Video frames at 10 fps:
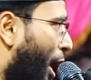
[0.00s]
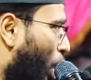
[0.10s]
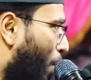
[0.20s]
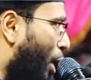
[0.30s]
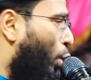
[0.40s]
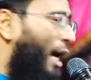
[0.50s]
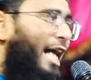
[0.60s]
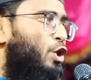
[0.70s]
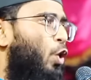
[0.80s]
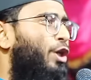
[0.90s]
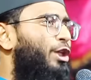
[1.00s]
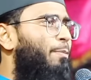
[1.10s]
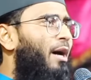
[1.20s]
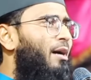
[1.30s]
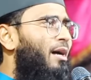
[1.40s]
ভালো ভালো কাজ করে
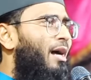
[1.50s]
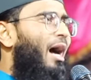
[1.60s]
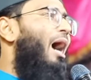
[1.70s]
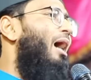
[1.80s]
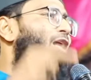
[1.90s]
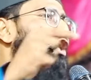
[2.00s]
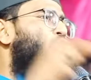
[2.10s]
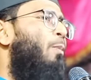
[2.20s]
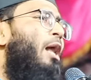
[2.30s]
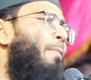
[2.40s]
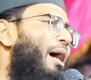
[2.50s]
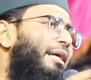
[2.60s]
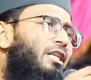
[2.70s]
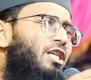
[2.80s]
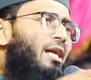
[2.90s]
দিবা আল্লাহ তোমার
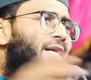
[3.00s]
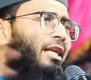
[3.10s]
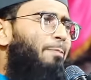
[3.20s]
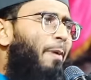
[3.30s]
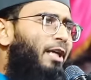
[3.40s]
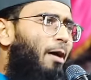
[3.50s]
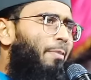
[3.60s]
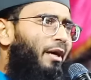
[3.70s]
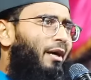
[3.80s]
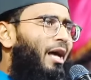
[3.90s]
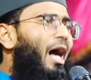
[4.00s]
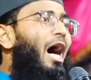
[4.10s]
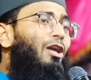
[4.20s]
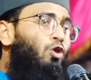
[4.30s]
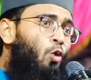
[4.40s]
মাকে জান্নাতে পাঠাবে
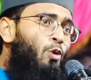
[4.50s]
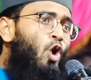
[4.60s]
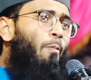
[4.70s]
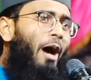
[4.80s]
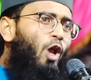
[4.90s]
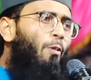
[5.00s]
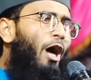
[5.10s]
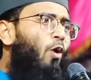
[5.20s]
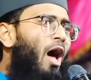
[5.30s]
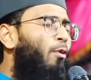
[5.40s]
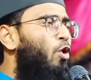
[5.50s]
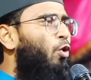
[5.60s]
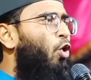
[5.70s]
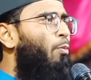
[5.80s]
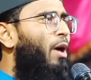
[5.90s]
আর তুমিও ভালো ভালো আমল
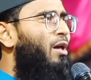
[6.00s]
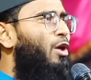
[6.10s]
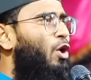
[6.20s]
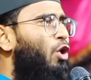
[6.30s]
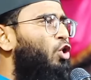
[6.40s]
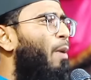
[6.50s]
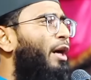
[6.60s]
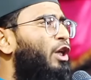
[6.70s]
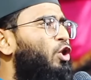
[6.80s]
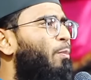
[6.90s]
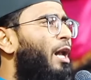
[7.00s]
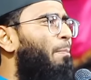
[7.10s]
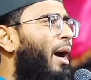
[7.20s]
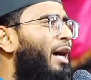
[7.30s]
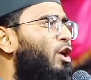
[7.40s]
করবা তোমাকে তোমার
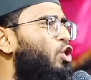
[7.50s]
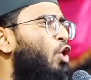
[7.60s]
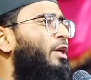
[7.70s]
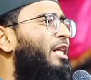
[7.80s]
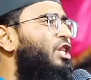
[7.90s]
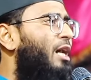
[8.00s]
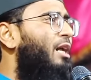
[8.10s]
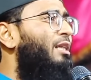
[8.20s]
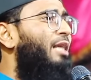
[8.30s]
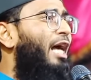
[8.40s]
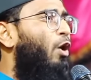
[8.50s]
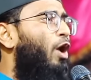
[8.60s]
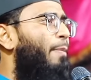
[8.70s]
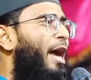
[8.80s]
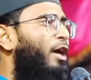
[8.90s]
মায়ের সঙ্গে জান্নাতে দেখা
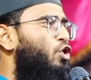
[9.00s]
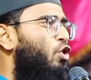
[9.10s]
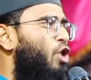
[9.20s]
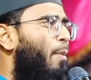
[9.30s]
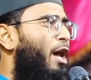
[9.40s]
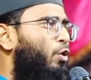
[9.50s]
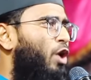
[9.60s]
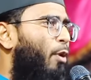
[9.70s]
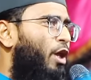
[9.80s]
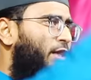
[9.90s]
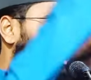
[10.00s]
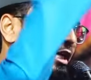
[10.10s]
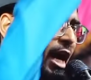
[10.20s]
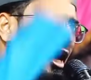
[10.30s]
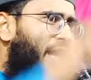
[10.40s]
করাবে একজন জবান খুলে বলেন তিনি
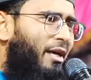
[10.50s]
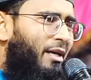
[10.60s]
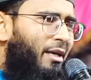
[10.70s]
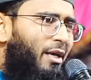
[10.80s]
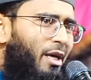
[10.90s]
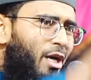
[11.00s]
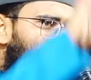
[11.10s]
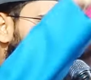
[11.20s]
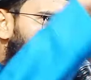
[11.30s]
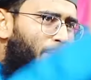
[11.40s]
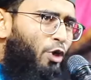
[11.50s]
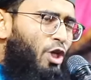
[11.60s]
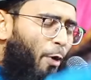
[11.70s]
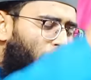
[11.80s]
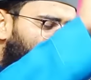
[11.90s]
কে
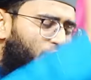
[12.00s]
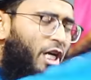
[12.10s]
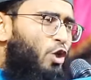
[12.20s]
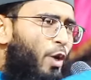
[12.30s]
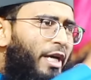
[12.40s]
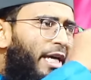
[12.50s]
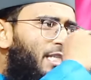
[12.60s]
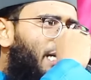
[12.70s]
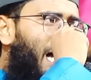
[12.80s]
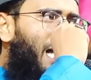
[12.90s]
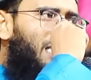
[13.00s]
বসে পড়েন শেষ হয়ে গিয়েছে কাজ